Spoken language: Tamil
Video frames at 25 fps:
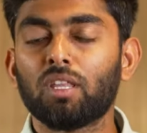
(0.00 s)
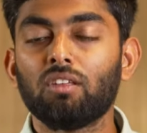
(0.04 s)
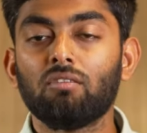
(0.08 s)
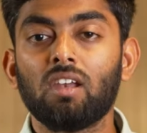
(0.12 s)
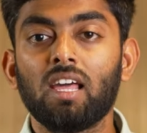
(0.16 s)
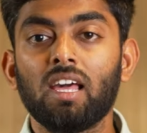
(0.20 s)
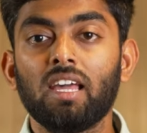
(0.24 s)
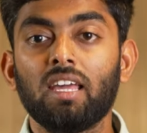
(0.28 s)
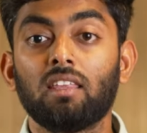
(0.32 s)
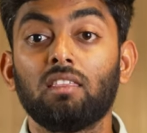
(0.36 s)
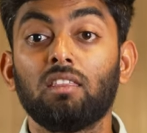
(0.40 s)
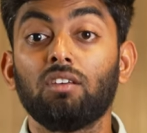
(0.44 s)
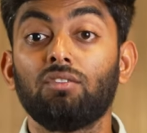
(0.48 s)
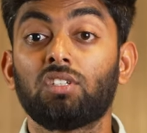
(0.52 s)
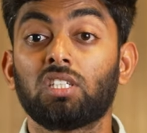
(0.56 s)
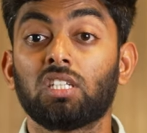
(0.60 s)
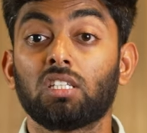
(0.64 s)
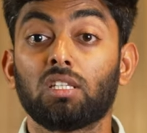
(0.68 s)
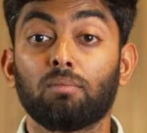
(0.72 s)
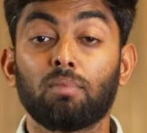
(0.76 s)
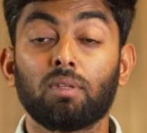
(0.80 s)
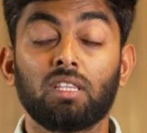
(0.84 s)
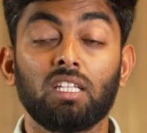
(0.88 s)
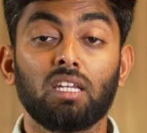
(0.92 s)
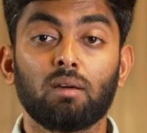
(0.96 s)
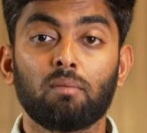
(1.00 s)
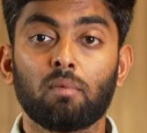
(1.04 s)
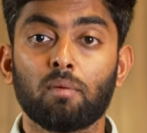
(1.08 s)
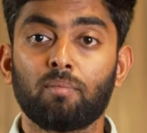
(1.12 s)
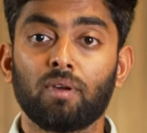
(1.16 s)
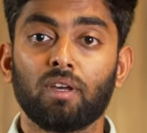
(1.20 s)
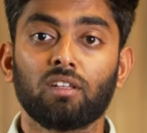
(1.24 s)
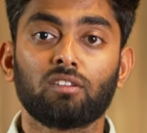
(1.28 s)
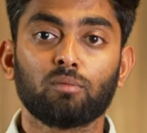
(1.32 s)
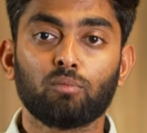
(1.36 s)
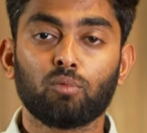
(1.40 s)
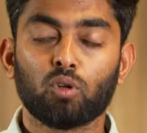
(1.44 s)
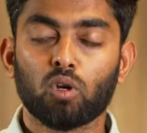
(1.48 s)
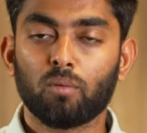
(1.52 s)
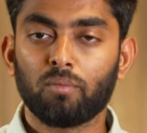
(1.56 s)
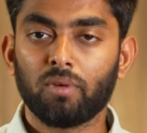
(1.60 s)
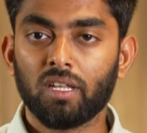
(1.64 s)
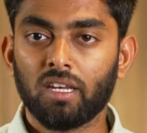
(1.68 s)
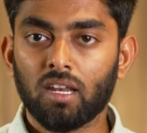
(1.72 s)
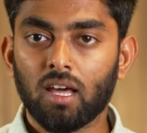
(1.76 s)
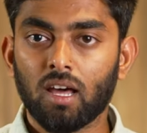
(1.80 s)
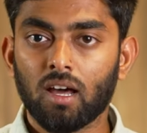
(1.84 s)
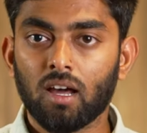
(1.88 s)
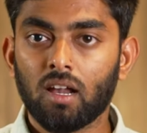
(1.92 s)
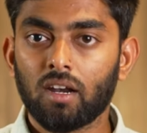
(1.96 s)
பதிவில் எந்த விஷயத்தை பற்றி நம்ம பேச போகிறோம்
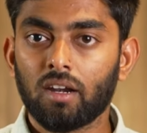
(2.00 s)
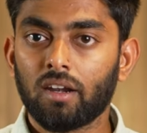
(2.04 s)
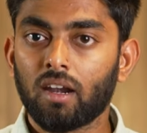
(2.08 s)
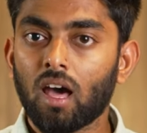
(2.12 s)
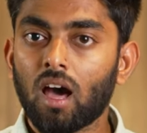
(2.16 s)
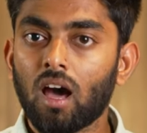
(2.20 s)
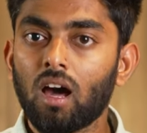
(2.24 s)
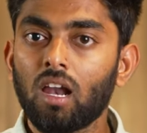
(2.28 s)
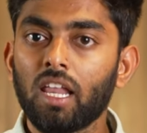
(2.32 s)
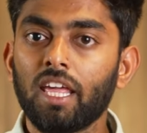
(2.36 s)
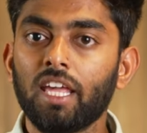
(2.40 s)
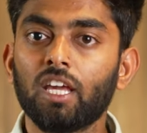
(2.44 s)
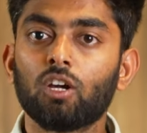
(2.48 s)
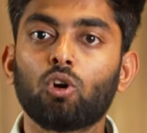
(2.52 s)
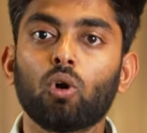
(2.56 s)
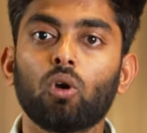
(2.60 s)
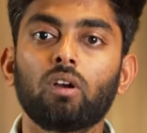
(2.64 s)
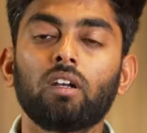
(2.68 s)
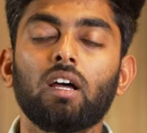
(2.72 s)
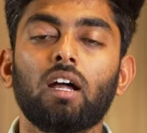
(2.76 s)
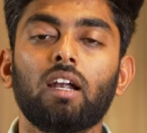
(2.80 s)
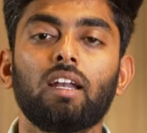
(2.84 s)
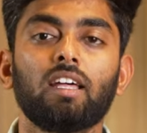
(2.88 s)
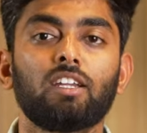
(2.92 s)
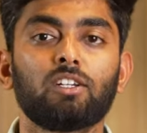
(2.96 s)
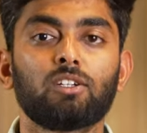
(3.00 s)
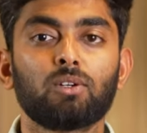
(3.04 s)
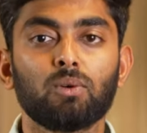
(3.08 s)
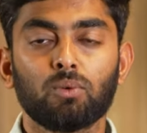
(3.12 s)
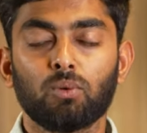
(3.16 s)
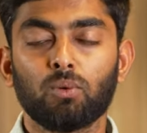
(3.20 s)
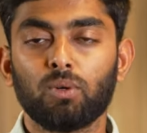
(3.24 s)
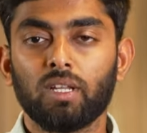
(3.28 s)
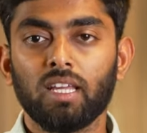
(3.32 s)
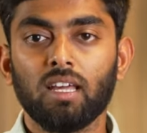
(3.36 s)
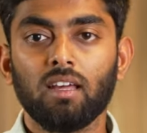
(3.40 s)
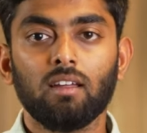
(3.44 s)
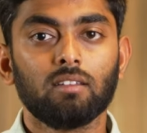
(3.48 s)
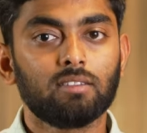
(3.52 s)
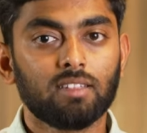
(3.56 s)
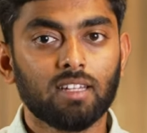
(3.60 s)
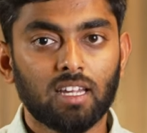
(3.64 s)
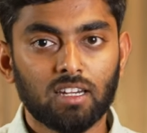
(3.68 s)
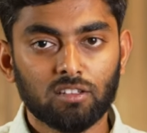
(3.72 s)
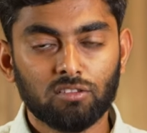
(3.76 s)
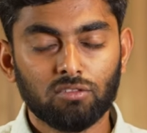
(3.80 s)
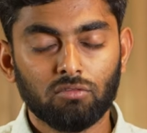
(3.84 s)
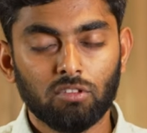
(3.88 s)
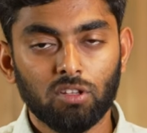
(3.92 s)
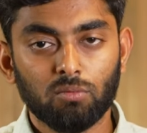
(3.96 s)
அப்படின்னா நாளை கொண்டாட இருக்கக்கூடிய
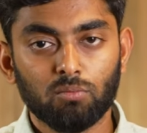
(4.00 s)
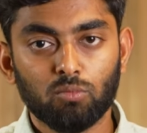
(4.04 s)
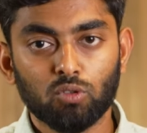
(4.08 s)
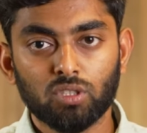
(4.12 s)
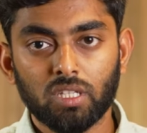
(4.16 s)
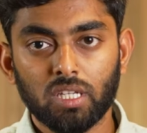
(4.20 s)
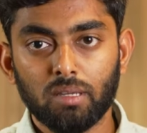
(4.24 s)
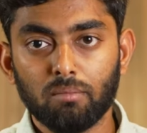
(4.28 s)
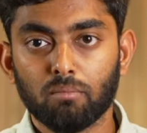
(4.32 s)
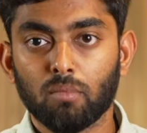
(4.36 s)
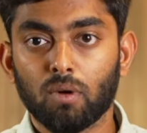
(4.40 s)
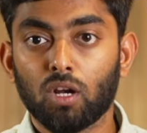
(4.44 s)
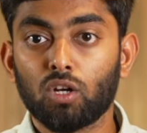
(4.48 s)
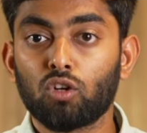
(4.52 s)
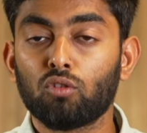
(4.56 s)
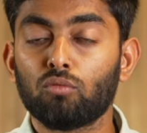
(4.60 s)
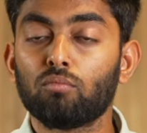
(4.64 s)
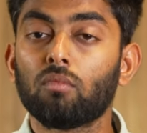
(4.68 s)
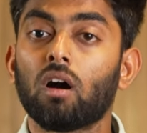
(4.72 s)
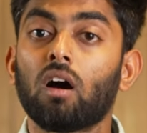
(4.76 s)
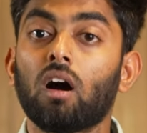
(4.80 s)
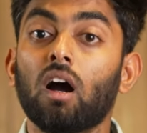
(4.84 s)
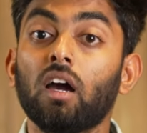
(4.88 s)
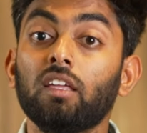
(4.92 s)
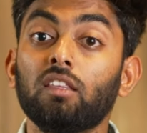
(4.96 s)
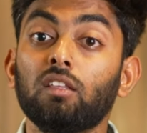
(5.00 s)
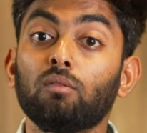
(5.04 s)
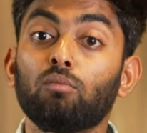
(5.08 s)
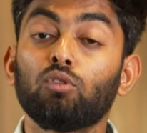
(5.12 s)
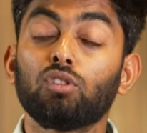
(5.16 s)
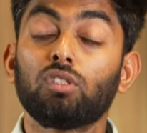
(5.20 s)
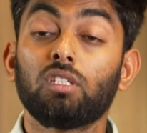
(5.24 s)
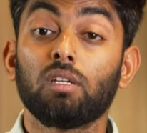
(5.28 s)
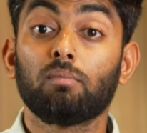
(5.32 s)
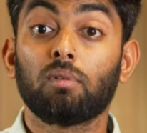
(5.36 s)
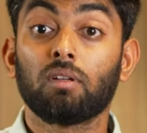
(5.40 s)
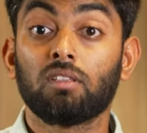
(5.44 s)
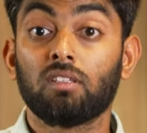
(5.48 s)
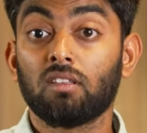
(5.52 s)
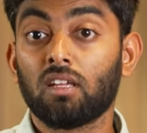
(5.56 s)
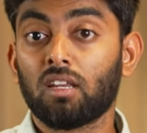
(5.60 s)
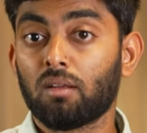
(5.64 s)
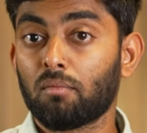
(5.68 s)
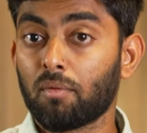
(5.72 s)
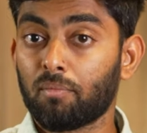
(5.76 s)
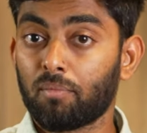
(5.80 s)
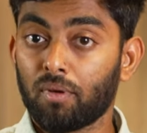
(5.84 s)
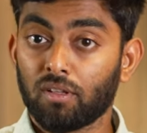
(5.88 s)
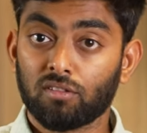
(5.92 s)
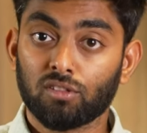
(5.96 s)
சரஸ்வதி பூஜை மற்றும் ஆயுத பூஜையை பற்றி
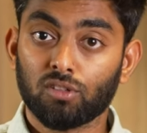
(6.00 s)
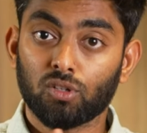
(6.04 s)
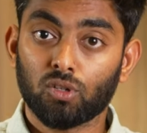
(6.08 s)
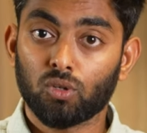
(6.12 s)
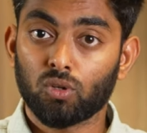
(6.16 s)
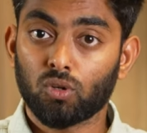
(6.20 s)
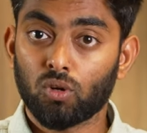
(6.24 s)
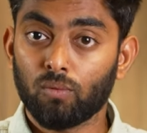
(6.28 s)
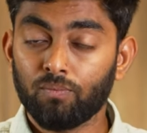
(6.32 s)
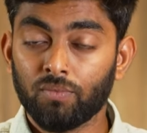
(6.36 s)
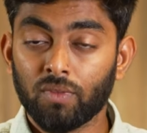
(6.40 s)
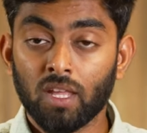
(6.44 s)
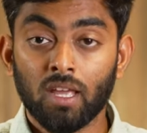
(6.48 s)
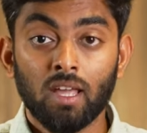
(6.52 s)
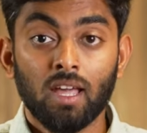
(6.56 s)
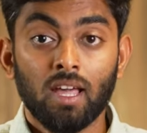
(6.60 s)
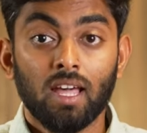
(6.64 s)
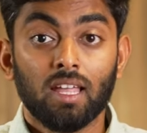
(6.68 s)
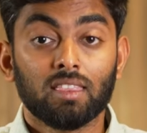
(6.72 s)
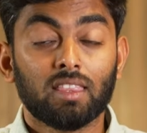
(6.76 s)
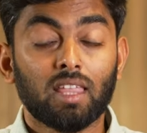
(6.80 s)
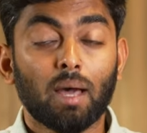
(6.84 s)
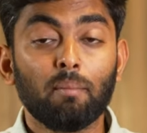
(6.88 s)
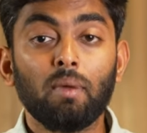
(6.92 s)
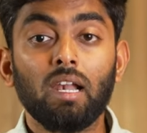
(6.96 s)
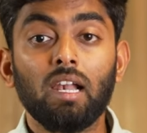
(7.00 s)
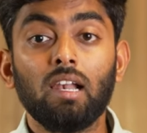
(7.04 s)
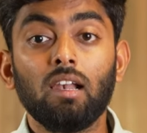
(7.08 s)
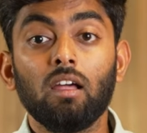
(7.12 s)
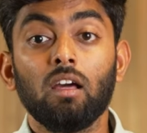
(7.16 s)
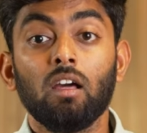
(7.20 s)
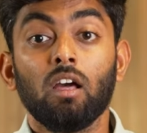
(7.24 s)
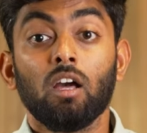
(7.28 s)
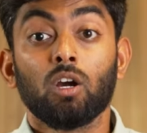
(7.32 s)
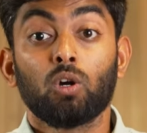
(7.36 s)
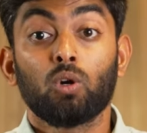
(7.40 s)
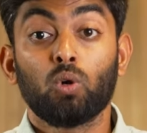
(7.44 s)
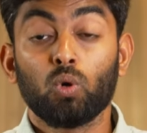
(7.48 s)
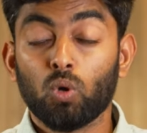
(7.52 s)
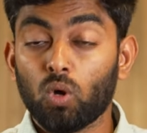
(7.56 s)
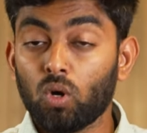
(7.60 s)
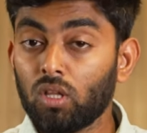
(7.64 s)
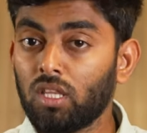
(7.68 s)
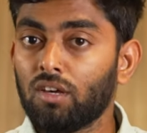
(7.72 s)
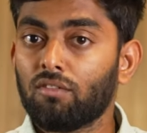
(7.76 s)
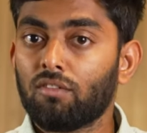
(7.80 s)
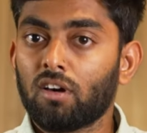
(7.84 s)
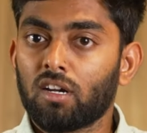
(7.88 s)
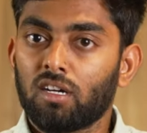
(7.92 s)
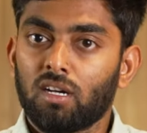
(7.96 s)
தான் நம்ம பேச இருக்கிறோம் தமிழ்
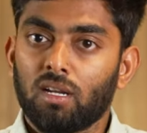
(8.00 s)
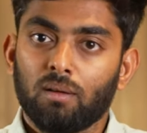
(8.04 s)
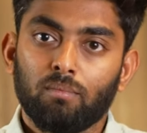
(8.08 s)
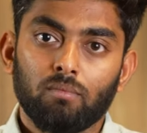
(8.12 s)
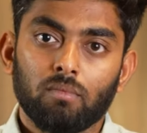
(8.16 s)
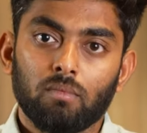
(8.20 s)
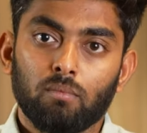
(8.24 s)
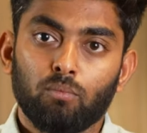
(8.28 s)
குரோதி வருடம்